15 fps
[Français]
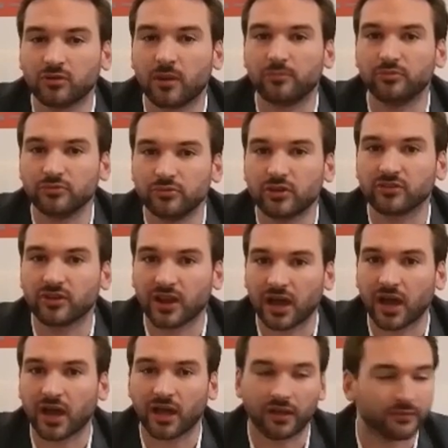qui sont à plusieurs dans
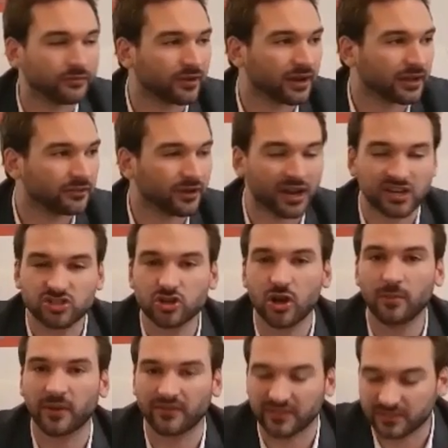la, dans la,
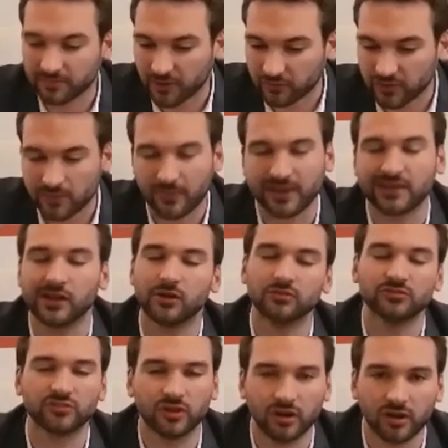chambre, avec parfois les
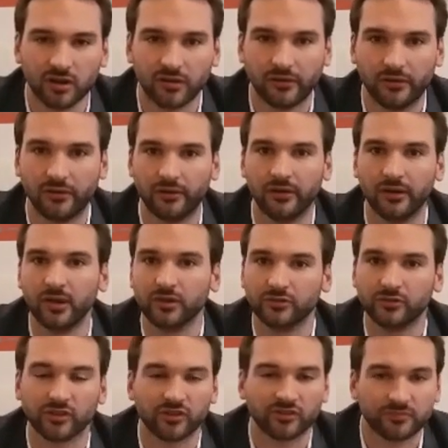matelas au sol, euh,
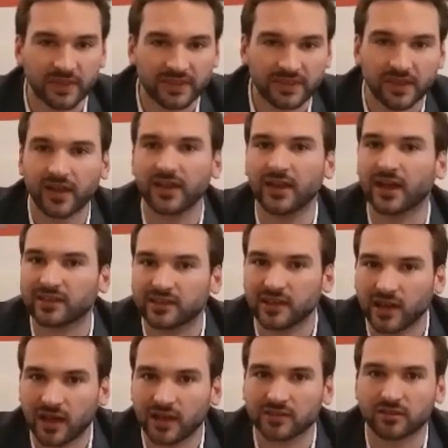dans 9 mètres carrés, à
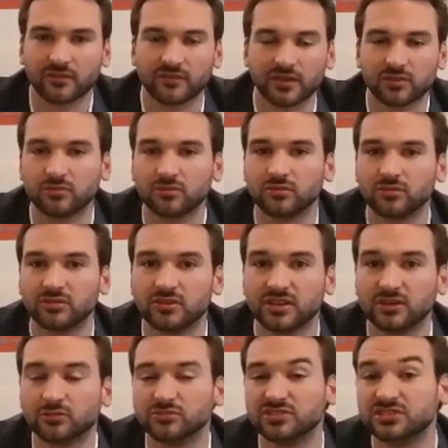4, avec euh,
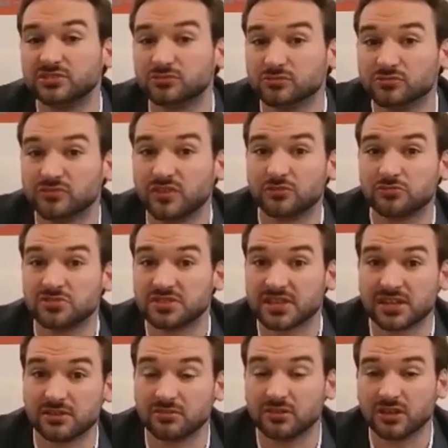des conditions de
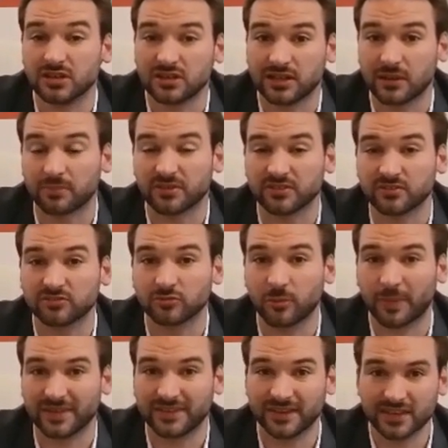vétusté de, la prison qui
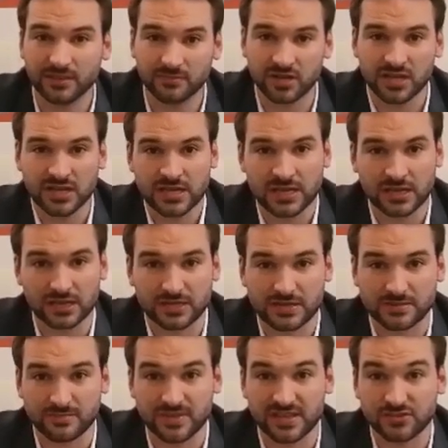sont pas terribles.
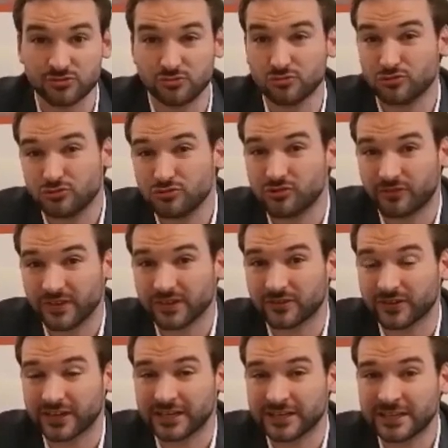mais du coup, en
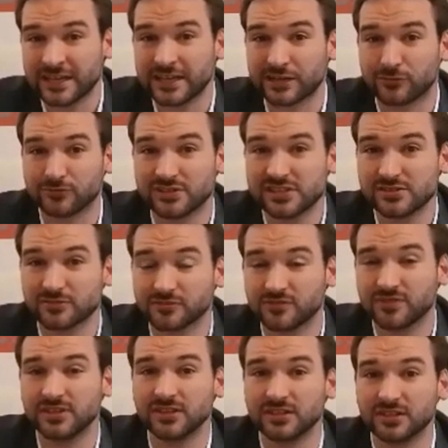fait, en réalité, les conditions
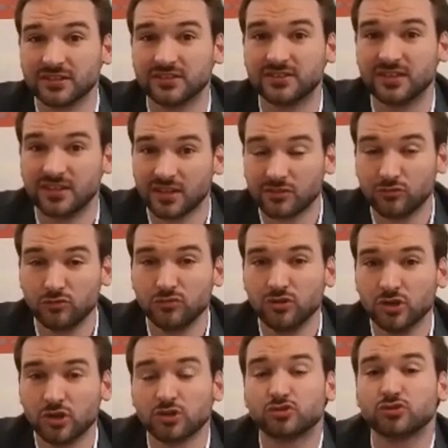de vie des
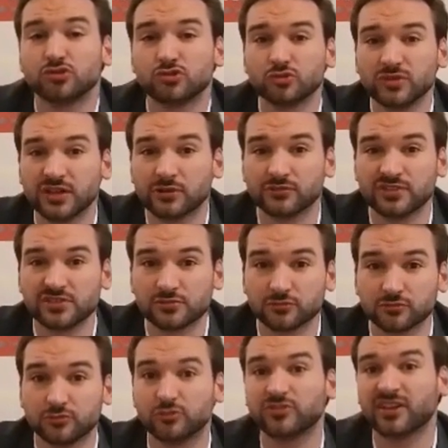détenus, ce sont les
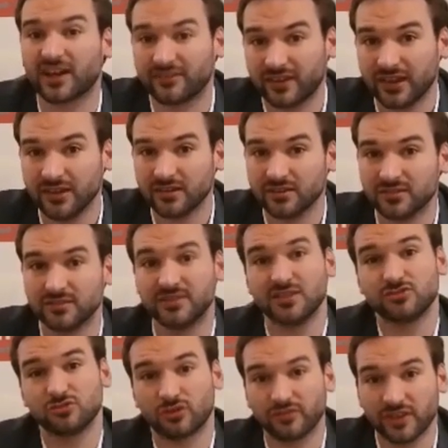conditions de travail
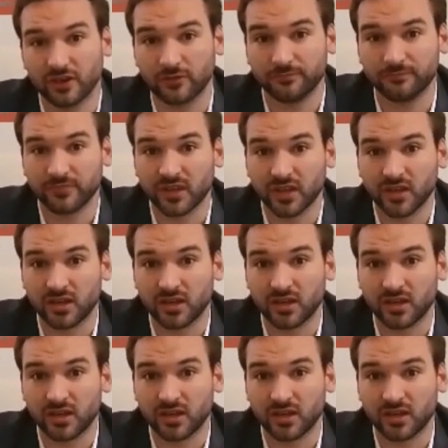des surveillants.